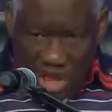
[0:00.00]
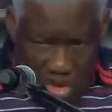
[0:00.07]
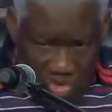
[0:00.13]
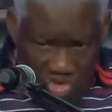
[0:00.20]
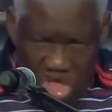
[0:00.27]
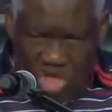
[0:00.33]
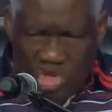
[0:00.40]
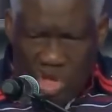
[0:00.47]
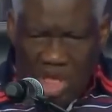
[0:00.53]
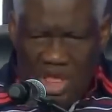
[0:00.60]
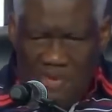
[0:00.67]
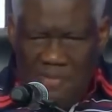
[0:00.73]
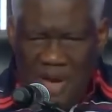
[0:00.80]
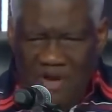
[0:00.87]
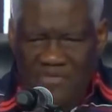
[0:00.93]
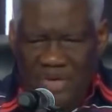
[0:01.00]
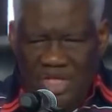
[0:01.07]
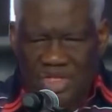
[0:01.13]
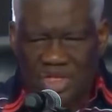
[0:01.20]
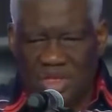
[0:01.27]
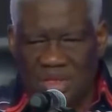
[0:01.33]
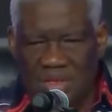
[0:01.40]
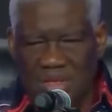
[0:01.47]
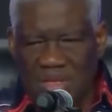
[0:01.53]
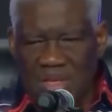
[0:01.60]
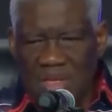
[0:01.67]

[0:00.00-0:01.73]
C'est lui seul qui peut affranchir.